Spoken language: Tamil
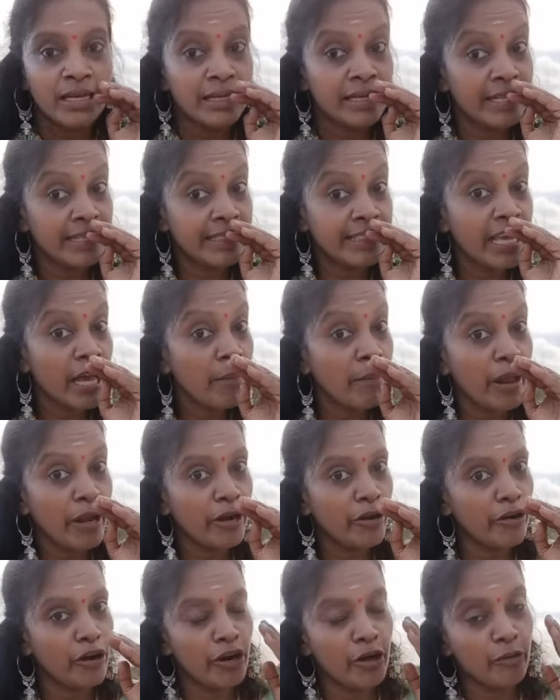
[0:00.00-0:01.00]
நித்யா
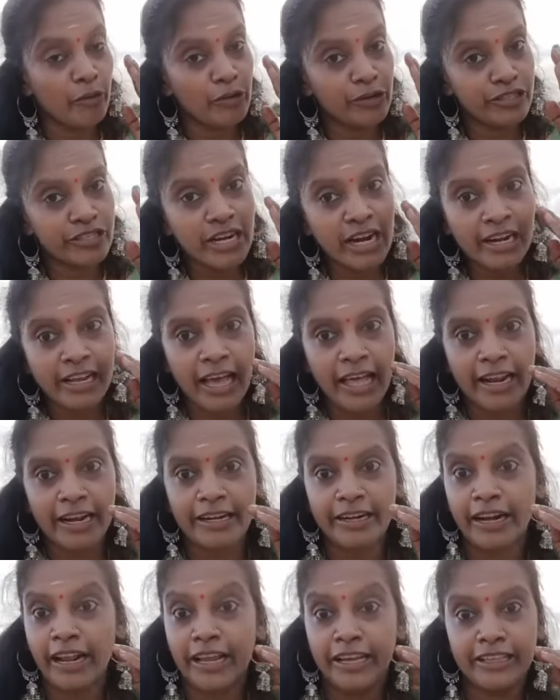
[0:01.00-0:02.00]
மேனனோட ஒரிஜினல்
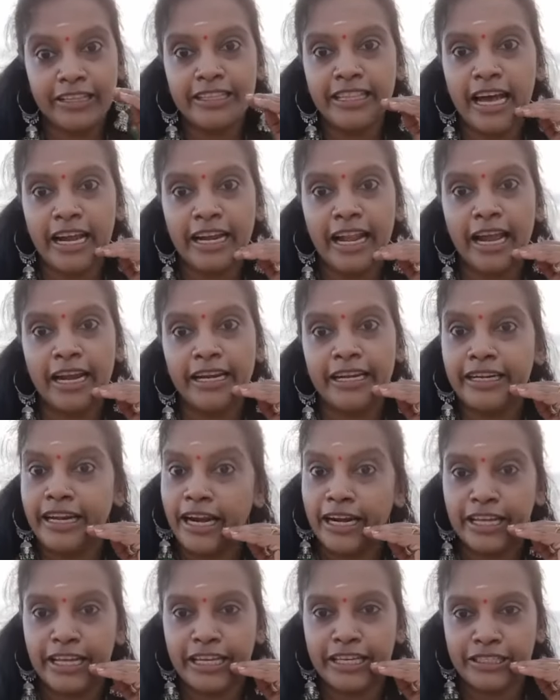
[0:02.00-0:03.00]
கேரக்டரை இதுதானான்னு
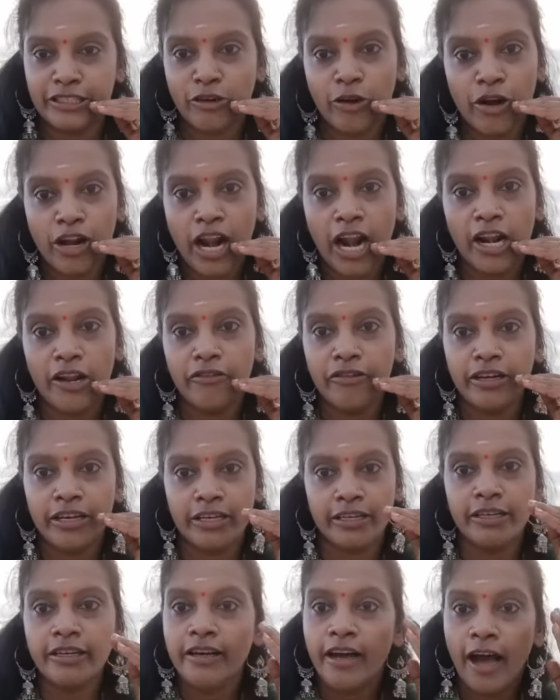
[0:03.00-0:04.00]
நடிக்க சொல்கிற
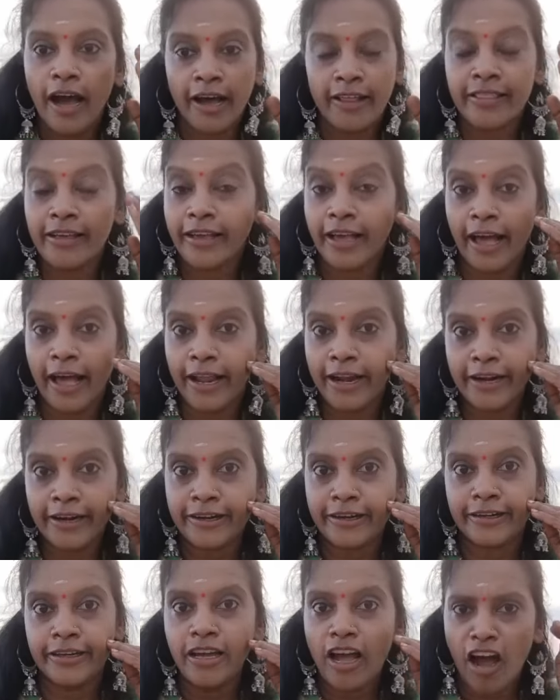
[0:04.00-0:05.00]
அளவுக்கு அந்த
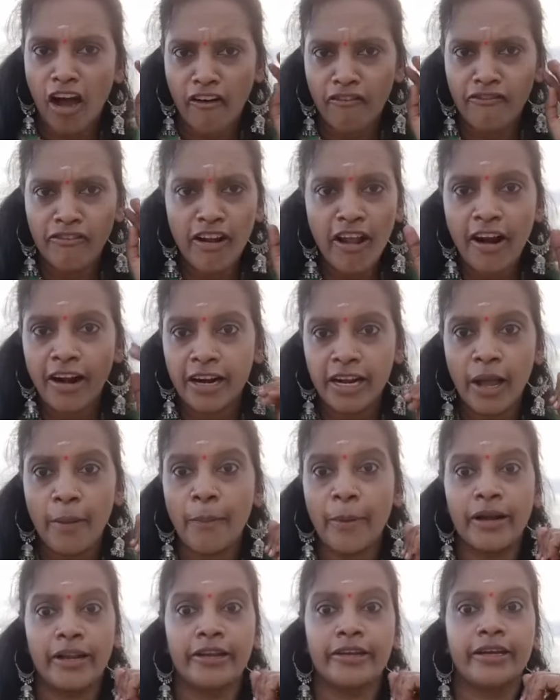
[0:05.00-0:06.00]
கேரக்டரை அவ்வளோ அழகாக
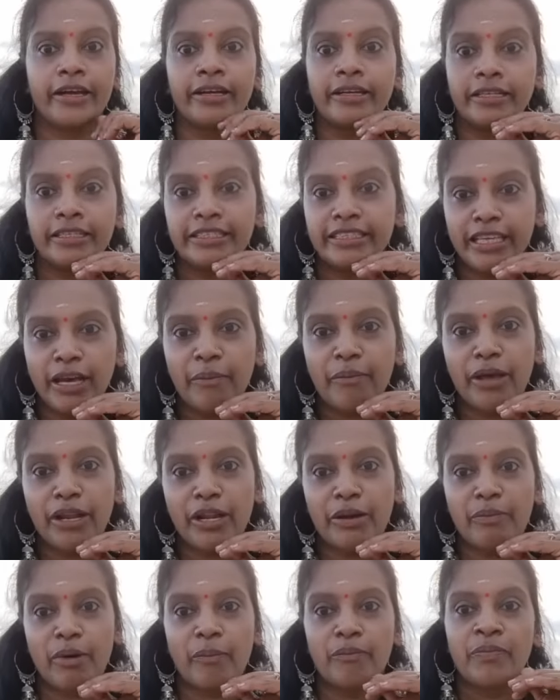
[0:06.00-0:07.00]
பண்ணியிருக்காங்க நித்யா
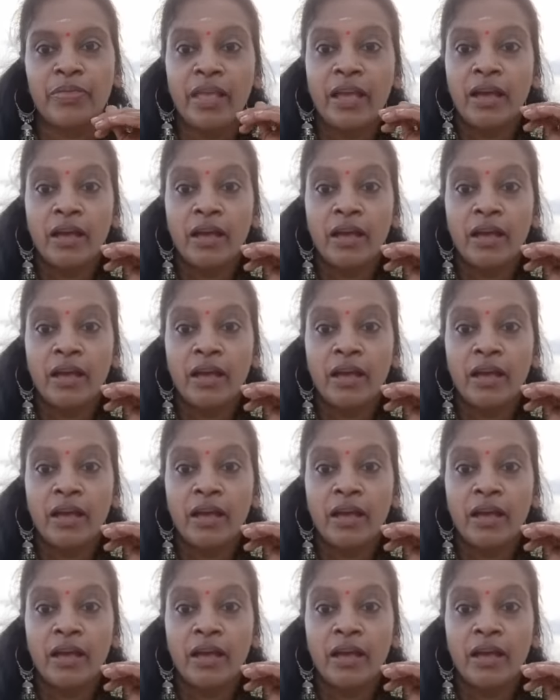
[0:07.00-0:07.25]
மேனன் மேம்